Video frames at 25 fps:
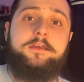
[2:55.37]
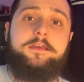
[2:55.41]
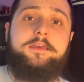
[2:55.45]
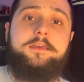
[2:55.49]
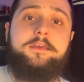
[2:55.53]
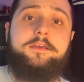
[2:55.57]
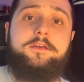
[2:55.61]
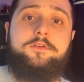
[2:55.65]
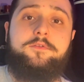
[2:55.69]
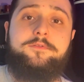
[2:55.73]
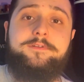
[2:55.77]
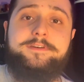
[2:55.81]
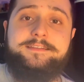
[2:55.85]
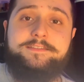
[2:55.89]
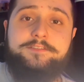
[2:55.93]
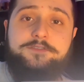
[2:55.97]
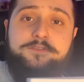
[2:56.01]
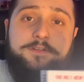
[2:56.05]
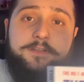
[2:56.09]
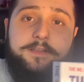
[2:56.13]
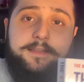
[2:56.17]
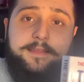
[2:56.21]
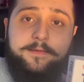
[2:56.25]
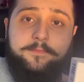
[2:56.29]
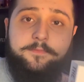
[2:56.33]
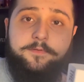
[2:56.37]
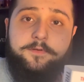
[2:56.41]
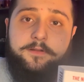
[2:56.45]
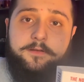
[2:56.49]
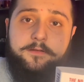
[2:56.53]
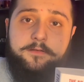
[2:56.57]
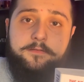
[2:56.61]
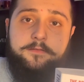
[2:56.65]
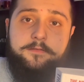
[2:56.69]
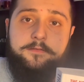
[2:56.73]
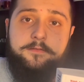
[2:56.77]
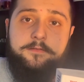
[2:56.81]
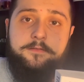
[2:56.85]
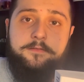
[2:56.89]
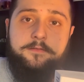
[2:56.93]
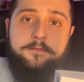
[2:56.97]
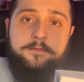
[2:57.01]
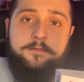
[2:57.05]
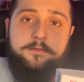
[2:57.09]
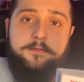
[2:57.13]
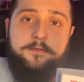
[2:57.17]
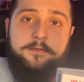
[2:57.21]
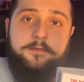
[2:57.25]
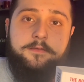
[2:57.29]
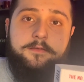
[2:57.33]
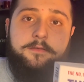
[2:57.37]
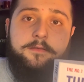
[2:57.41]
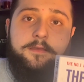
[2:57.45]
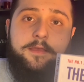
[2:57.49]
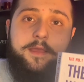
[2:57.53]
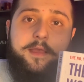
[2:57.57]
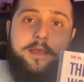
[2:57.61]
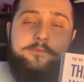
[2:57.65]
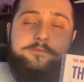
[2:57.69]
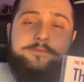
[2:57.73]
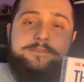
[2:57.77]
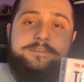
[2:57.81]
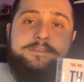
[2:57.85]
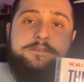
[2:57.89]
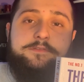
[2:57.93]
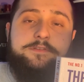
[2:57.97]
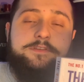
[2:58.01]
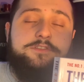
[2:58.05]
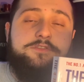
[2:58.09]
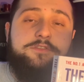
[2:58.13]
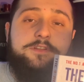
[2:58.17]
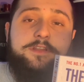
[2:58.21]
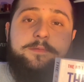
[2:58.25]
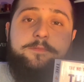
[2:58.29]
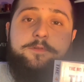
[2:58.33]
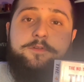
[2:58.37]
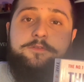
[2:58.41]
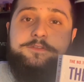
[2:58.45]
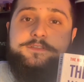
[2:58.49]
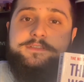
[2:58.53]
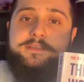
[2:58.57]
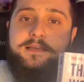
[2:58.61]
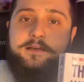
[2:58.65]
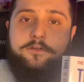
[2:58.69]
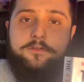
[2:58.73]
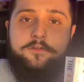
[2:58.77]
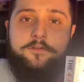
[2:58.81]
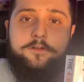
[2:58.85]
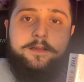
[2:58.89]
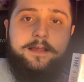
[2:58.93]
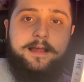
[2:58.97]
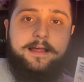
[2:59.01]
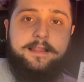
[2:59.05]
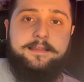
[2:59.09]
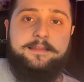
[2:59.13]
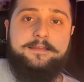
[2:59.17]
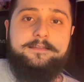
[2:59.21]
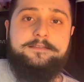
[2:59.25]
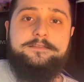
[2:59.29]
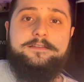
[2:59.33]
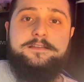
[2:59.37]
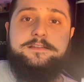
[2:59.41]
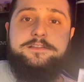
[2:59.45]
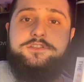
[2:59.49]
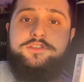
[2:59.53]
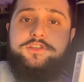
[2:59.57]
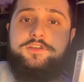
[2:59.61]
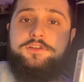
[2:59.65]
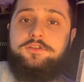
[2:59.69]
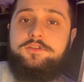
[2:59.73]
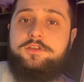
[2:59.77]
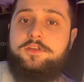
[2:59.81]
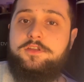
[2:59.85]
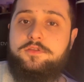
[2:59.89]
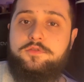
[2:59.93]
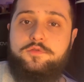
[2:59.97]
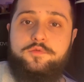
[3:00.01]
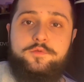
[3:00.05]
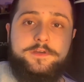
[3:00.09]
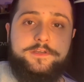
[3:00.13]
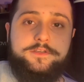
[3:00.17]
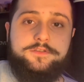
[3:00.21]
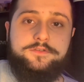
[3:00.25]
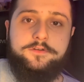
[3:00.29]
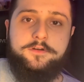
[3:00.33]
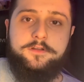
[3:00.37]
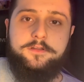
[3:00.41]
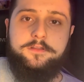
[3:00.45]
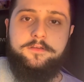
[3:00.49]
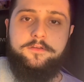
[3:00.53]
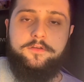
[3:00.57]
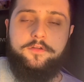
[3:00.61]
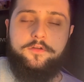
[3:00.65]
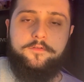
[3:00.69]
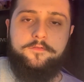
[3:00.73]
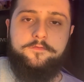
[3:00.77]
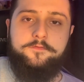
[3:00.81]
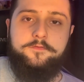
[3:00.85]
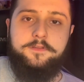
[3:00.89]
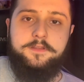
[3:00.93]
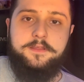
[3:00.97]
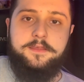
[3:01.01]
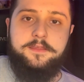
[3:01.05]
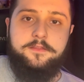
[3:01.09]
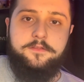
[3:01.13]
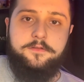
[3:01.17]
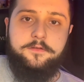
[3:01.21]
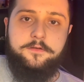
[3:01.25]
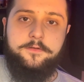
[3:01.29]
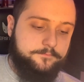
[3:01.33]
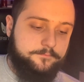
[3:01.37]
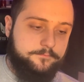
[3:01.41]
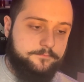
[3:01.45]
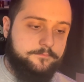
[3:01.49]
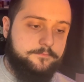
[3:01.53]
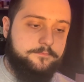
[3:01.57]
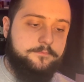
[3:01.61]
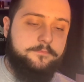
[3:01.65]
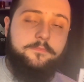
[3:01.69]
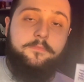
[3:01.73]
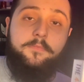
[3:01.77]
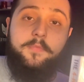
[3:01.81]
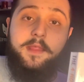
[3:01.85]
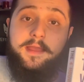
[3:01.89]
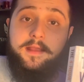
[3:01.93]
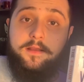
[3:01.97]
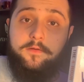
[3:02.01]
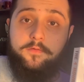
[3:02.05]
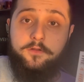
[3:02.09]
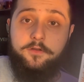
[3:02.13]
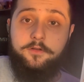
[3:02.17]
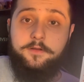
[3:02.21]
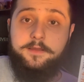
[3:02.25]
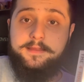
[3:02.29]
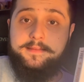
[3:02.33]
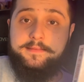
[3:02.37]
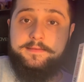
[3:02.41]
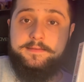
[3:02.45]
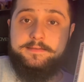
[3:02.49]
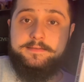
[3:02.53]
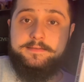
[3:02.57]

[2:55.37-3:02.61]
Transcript: In questo libro è un, questo libro è un sacro galli, nel giro di due giorni io l'ho finito e quello che ti